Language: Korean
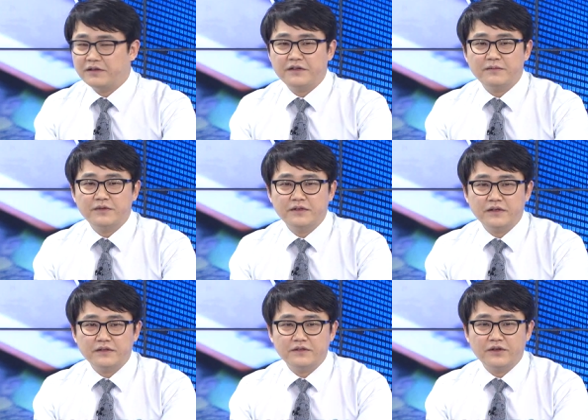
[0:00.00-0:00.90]

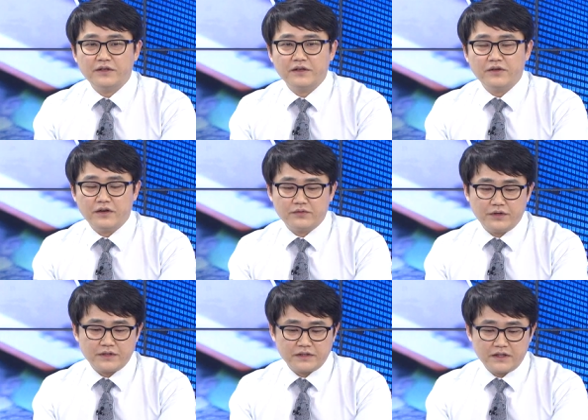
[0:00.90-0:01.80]
대답을 드려야 될 것
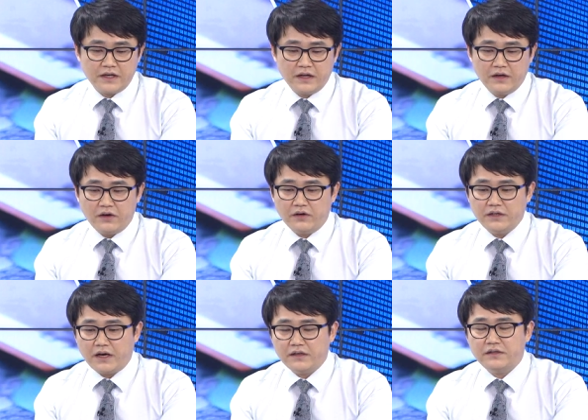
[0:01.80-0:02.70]
같고요. 사실 어,
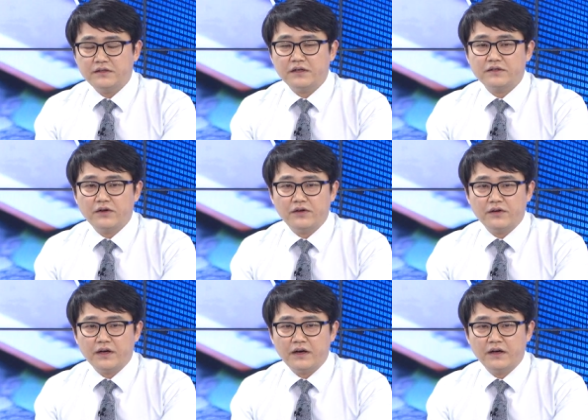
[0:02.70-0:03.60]
이 IT
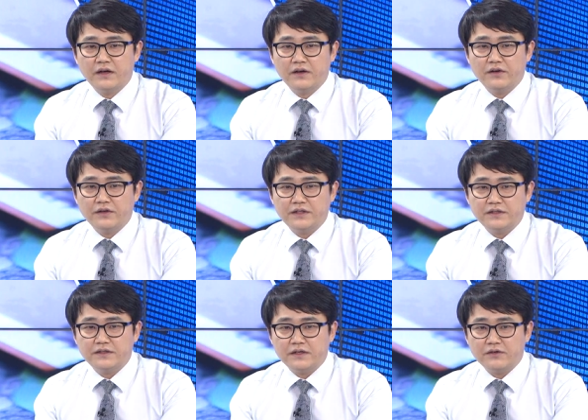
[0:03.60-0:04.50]
섹터가 현재
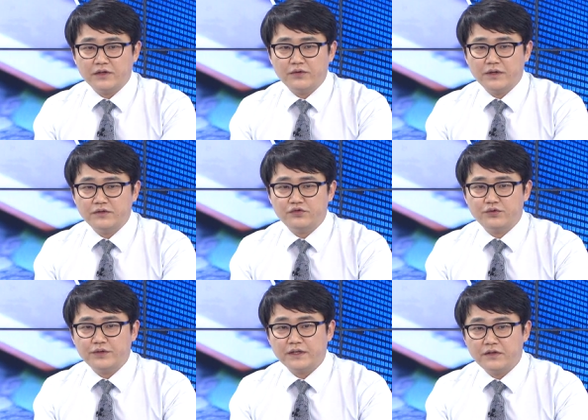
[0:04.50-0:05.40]
시장을 관통하는
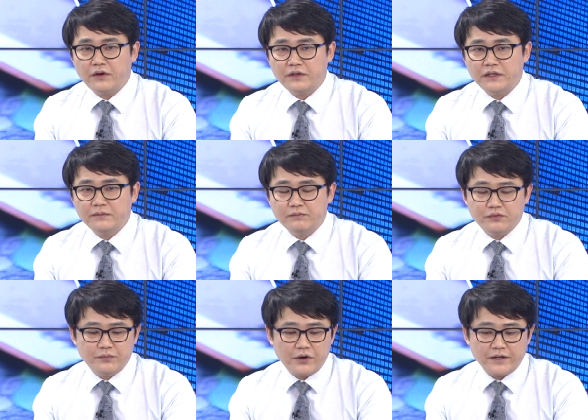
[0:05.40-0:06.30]
주도 섹터임은
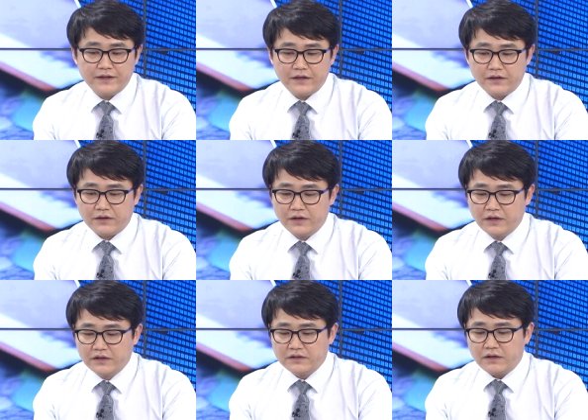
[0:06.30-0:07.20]
분명한데요.
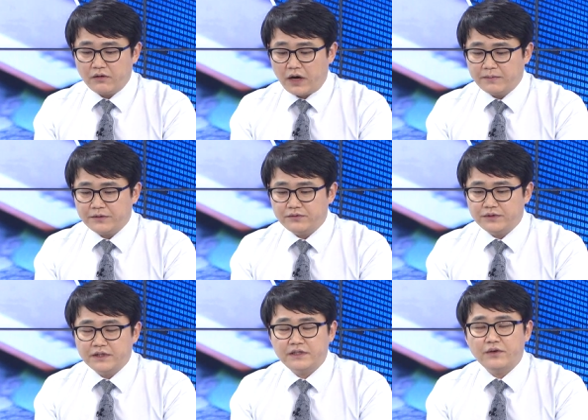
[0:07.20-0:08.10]
앞서도
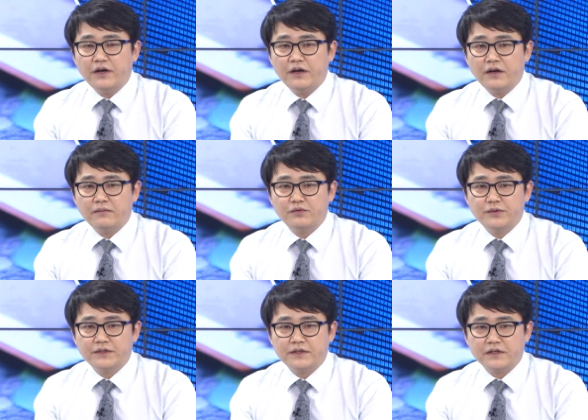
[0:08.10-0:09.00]
이제 시황
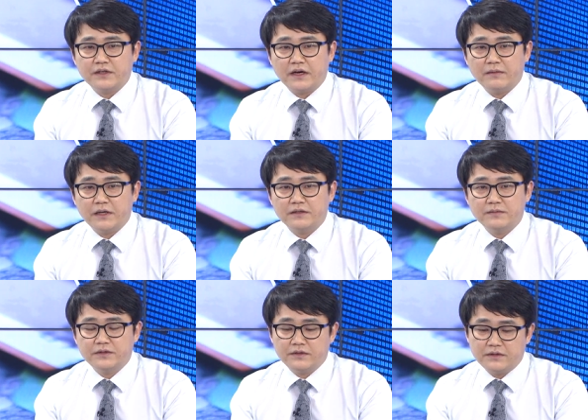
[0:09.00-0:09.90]
부분에서 제가 잠깐
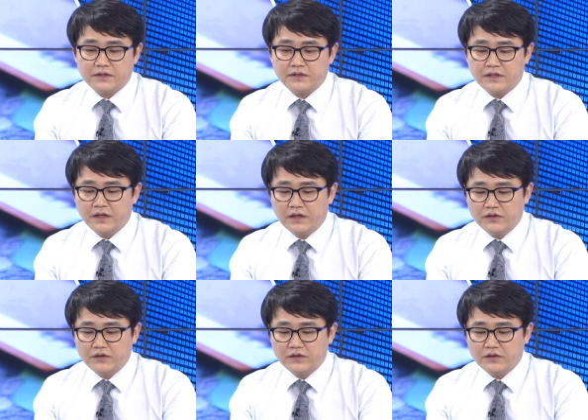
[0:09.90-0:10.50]
말씀을 드렸는데 사실